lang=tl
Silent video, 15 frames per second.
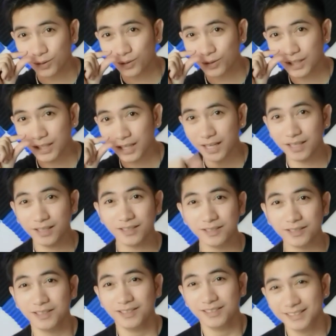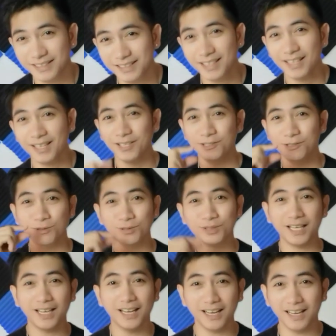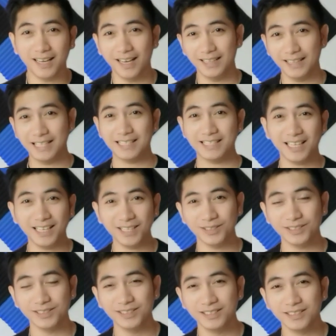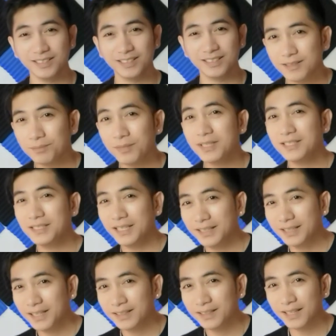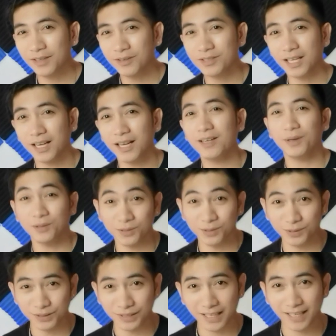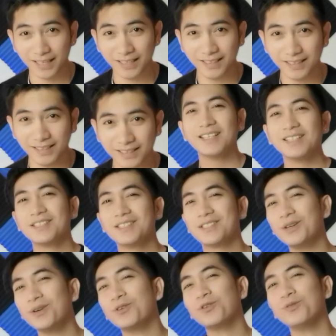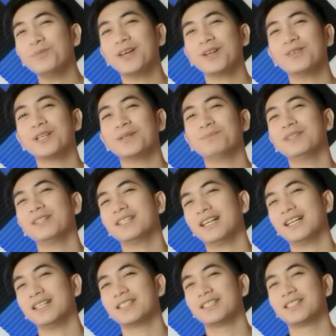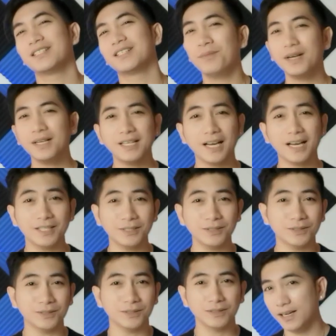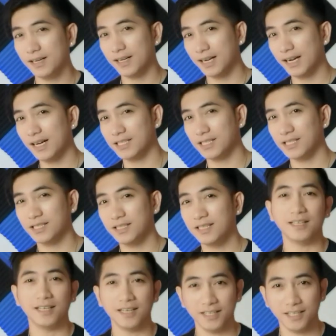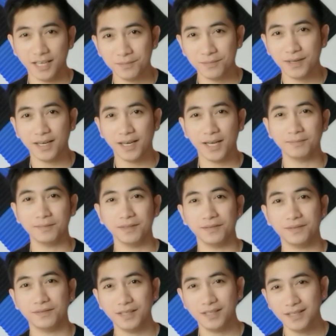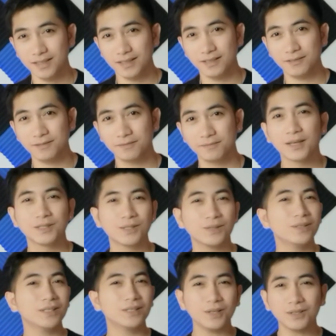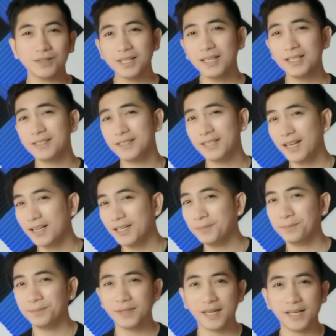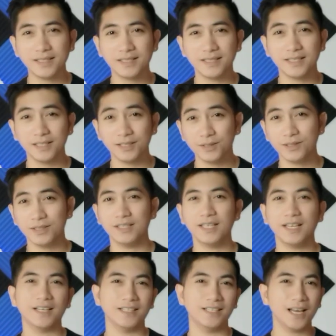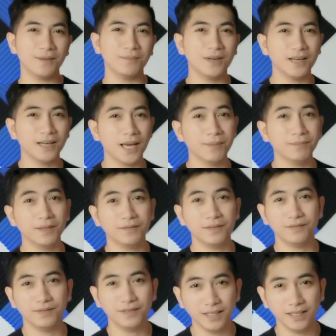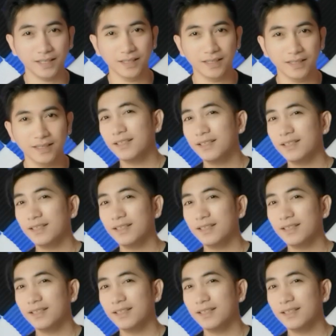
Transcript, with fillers: konti lang. Jutay lang ang ating sahod, mag-stick na lang tayo sa pangungutang. So kung meron kang pang cash, magkano ang cash ng Yamaha MT-15? So the total selling price ngayon ng Yamaha MT-15